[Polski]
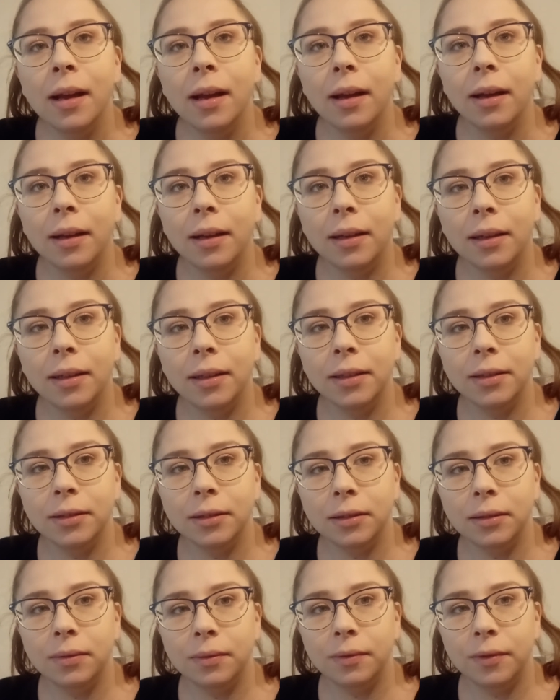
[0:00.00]
E,
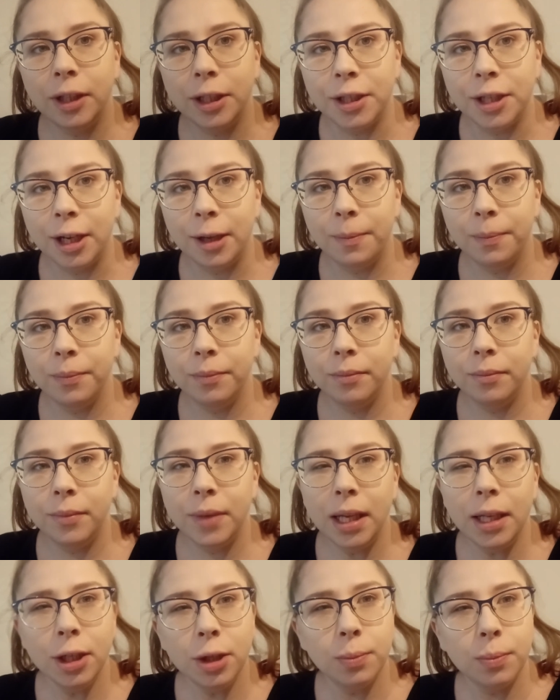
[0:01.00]
wiecie,
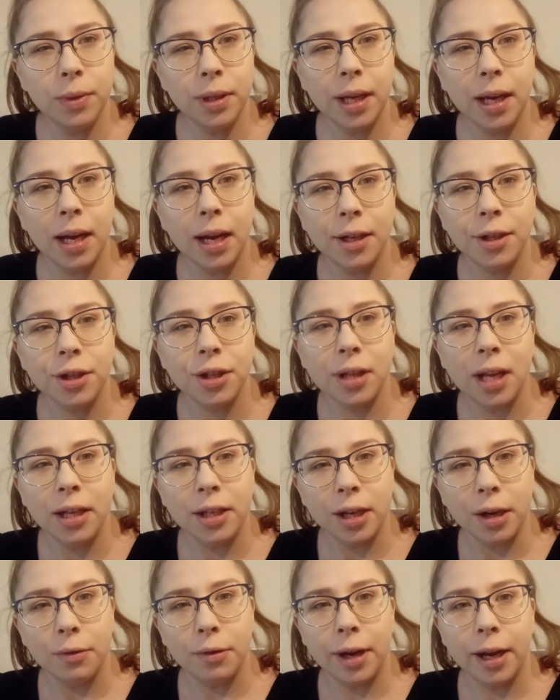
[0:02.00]
mieliśmy jechać na
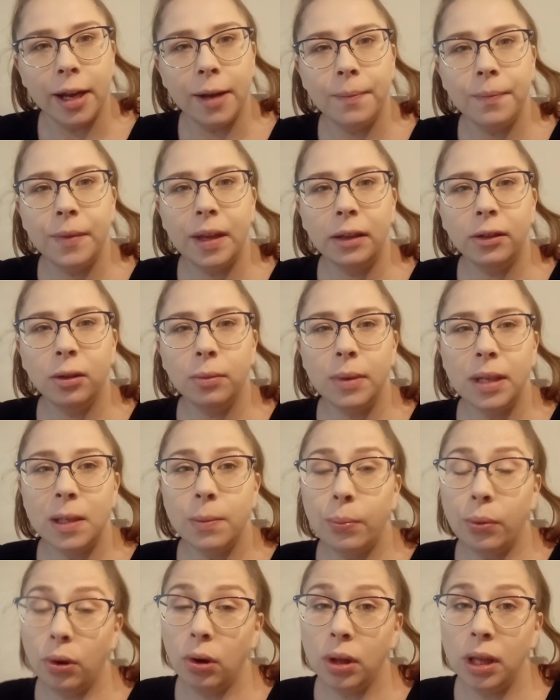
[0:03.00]
działkę, natomiast
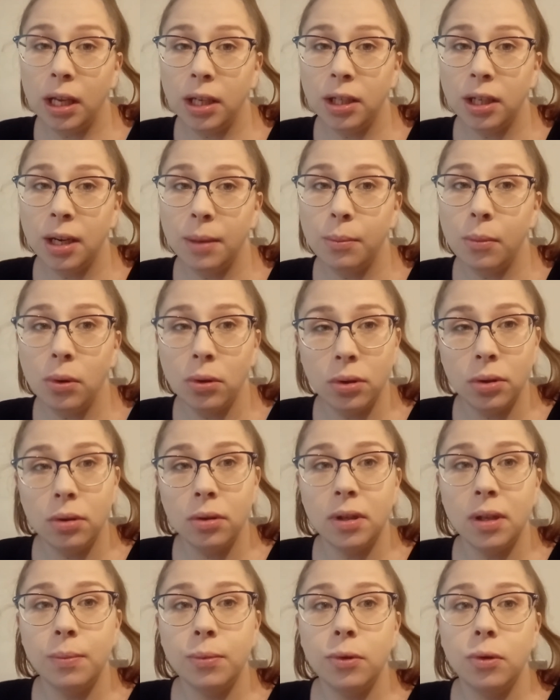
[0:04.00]
pogoda się mocno
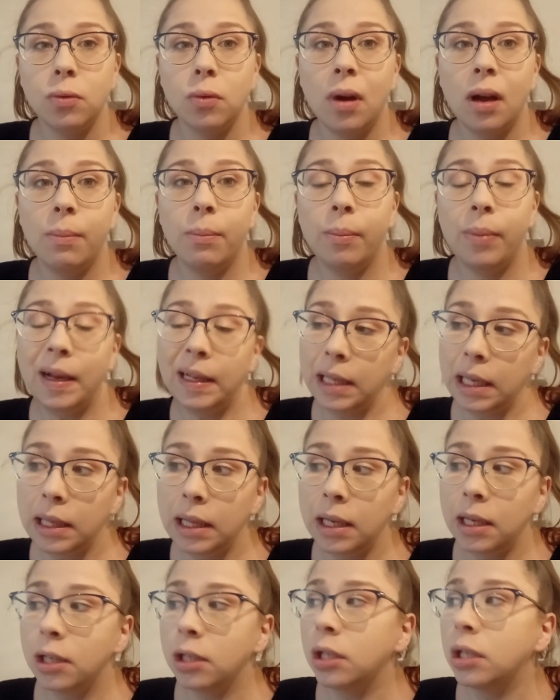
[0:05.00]
zepsuła, pada
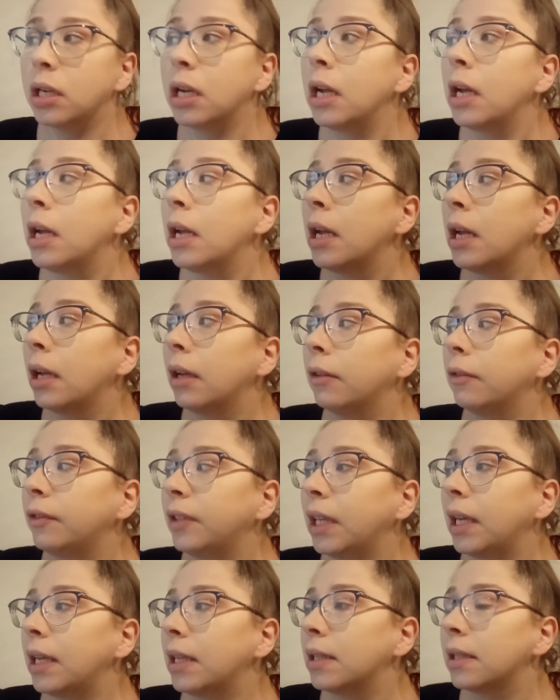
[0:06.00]
deszcz,
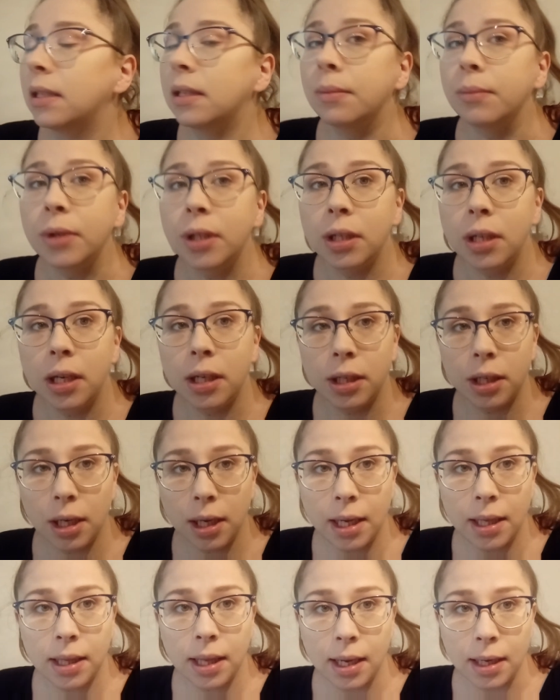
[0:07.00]
więc myślę, że
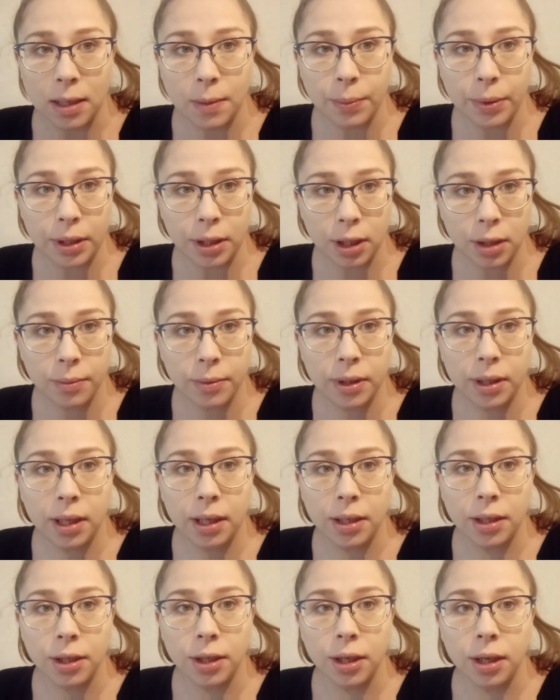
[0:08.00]
jednak spędzimy
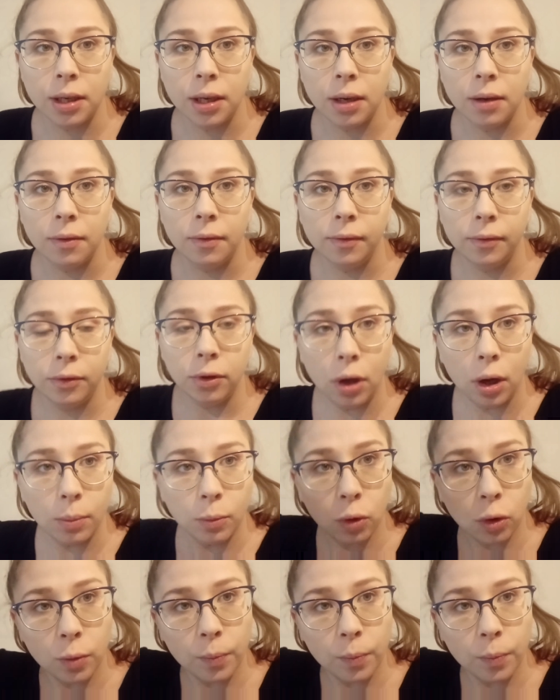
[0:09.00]
ten dzień w domu.